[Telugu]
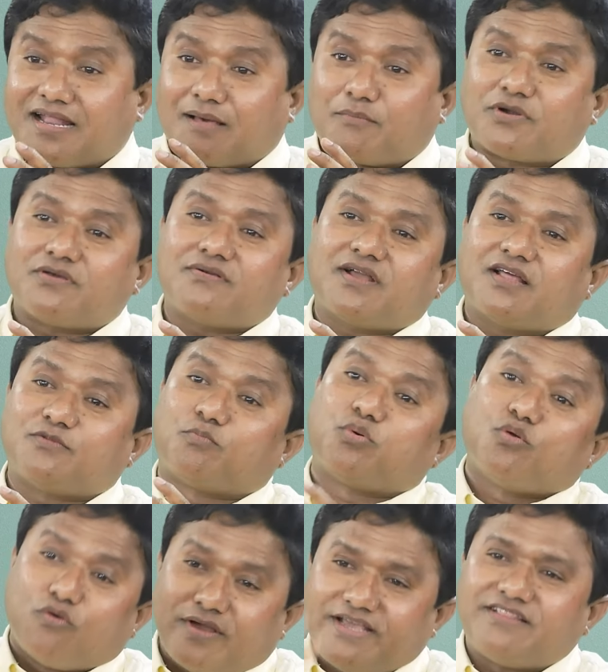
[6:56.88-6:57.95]
నమ్మటం కాదు
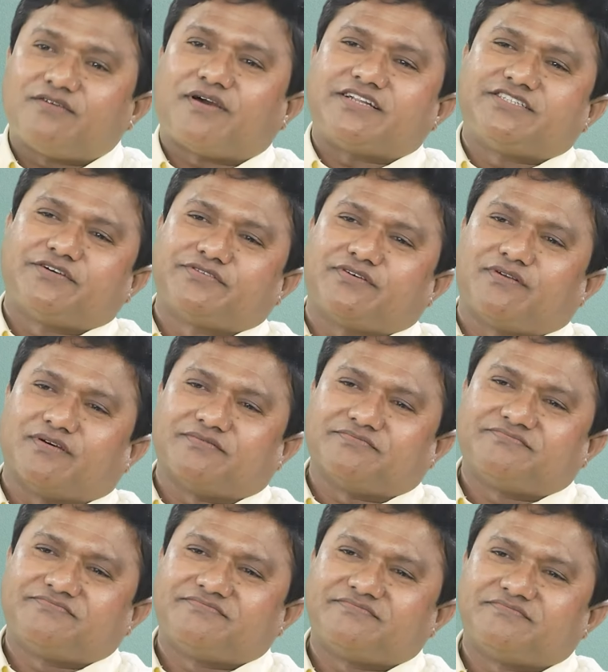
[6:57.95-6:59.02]
ప్రూవ్ అయింది వారి జీవితంలో
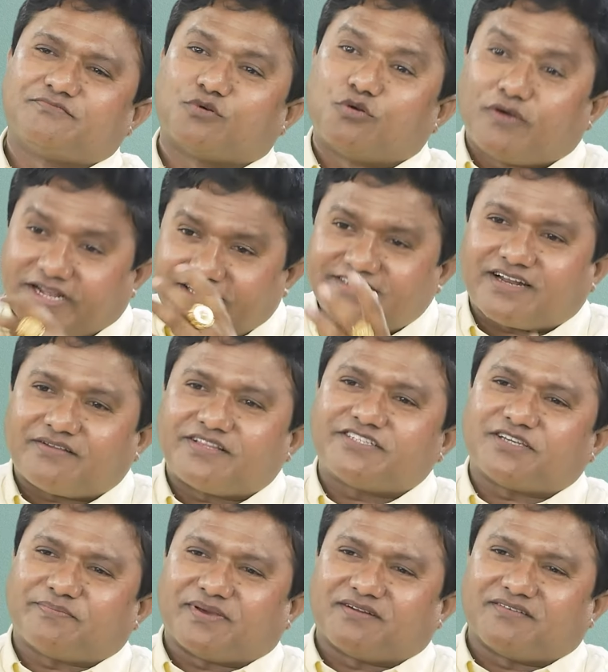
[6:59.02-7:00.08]
ప్రూవ్ అయిన తర్వాతే
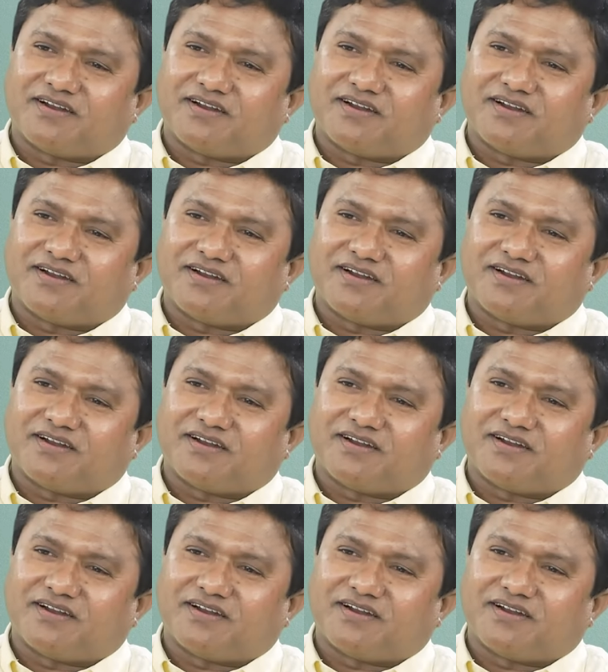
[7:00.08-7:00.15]
చెప్పారు